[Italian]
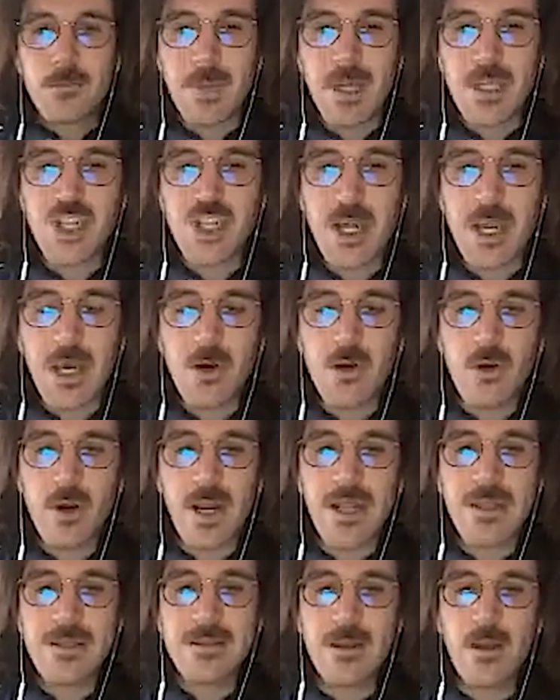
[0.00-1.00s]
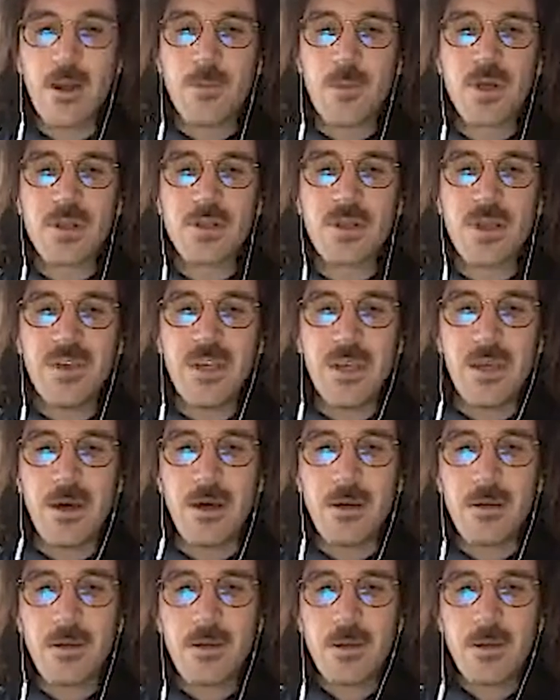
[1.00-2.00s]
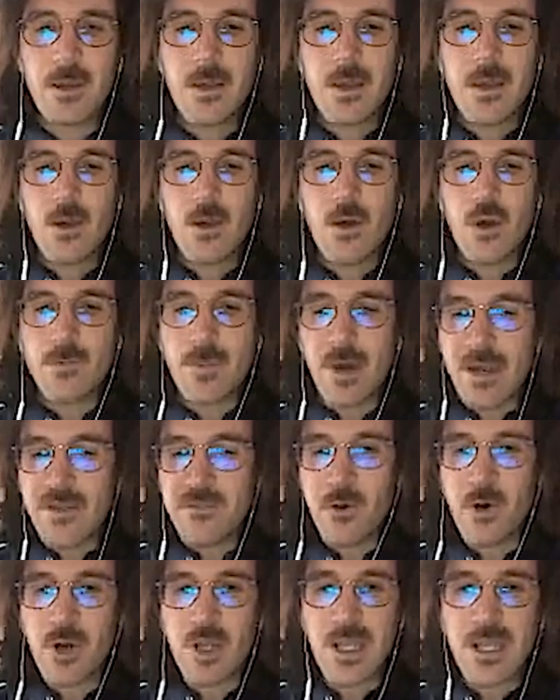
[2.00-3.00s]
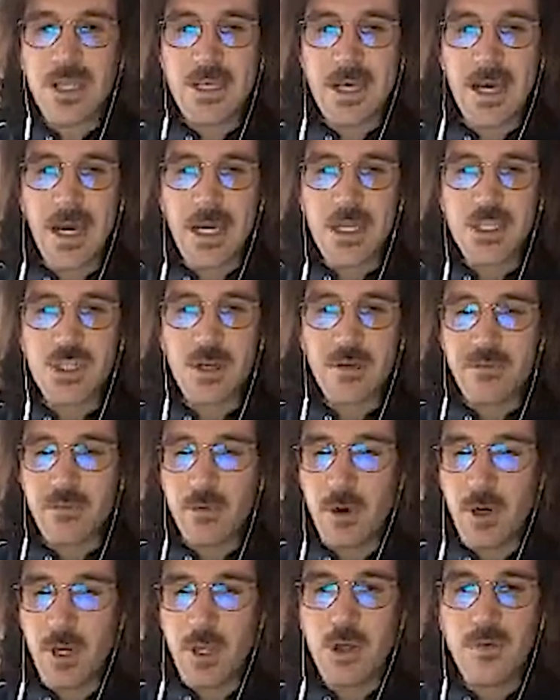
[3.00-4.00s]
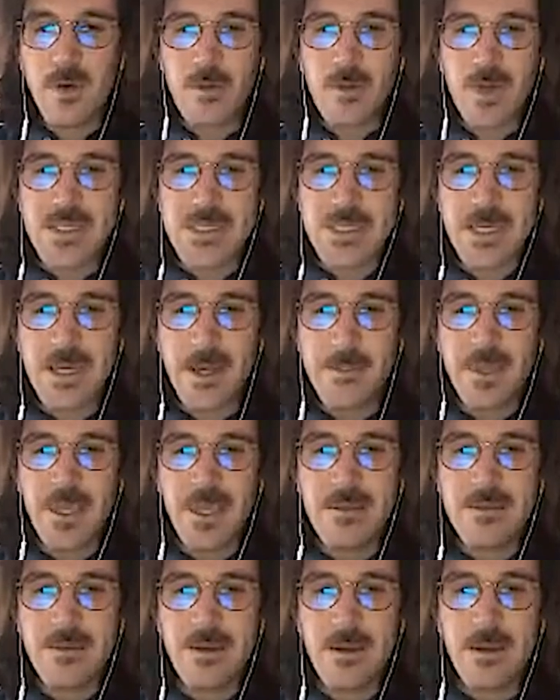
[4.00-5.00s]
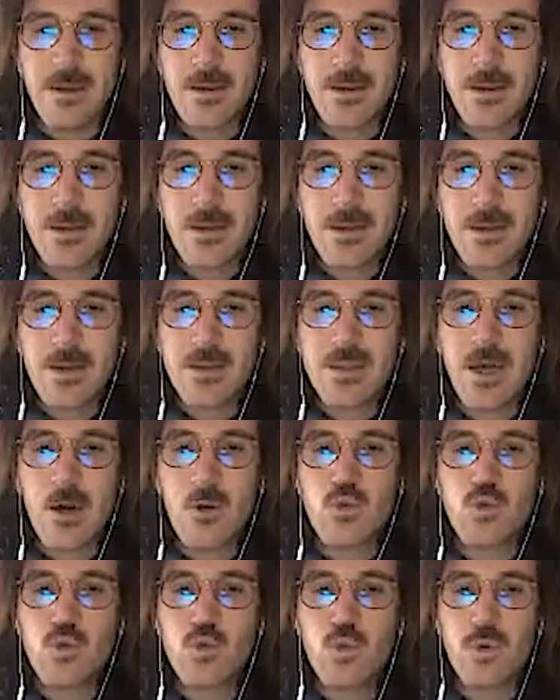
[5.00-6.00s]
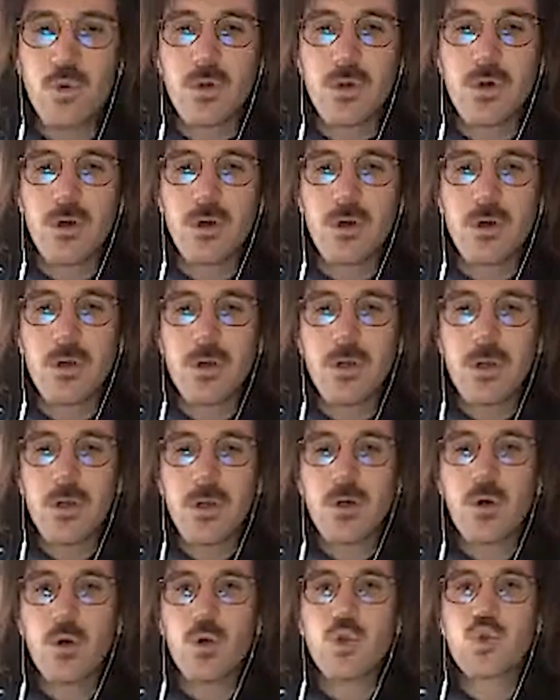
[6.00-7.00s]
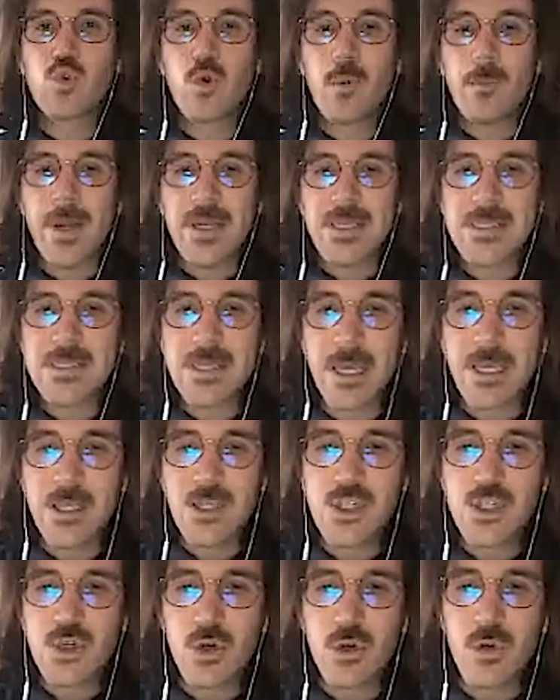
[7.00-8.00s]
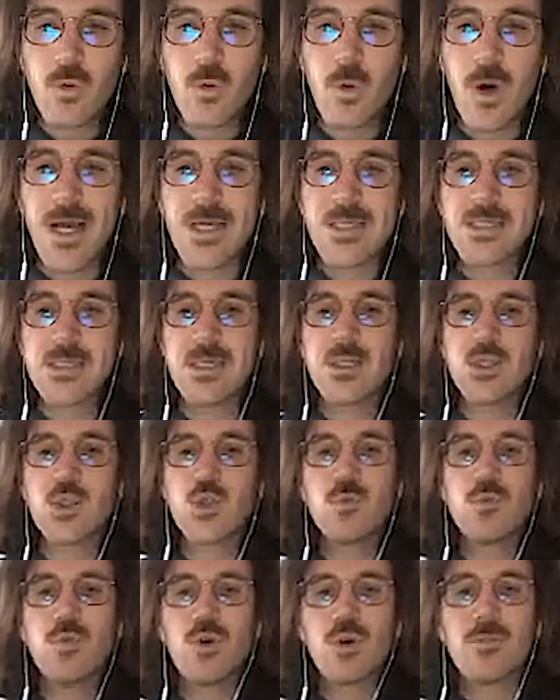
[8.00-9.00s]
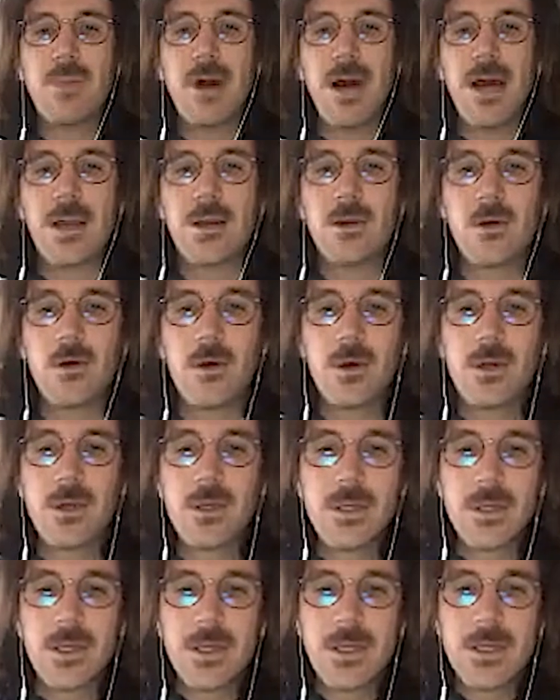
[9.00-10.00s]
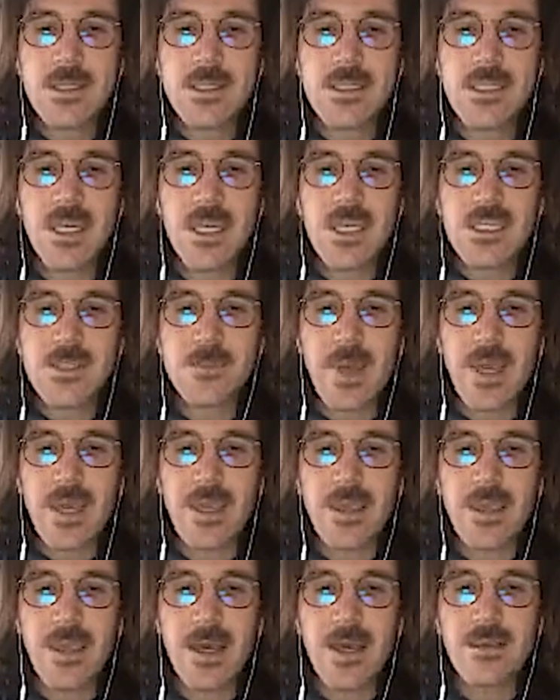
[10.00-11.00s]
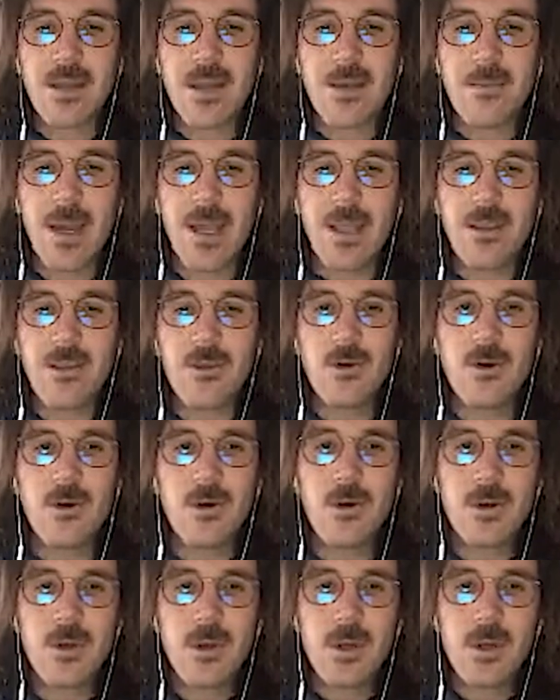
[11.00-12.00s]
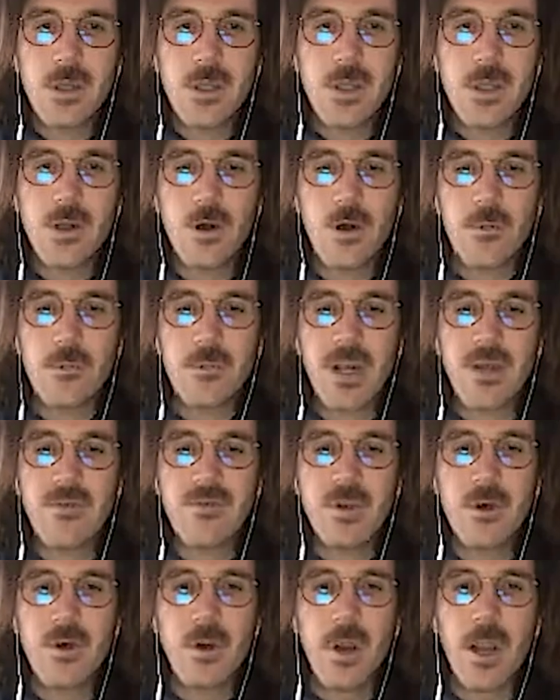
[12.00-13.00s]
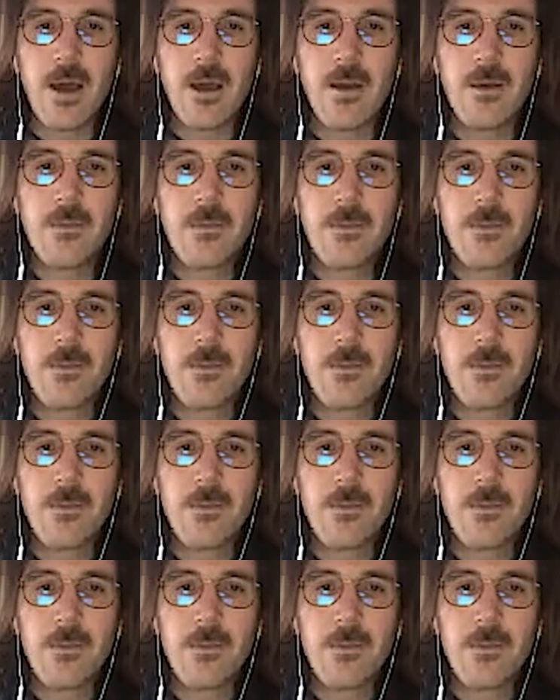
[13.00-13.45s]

Ma già la corrente lo porta via. e ormai fuori del carcere, fuori dove una sera mite, d'autunno, col suo passeggio quasi suburbano, si rispecchia tremando in ombre viola.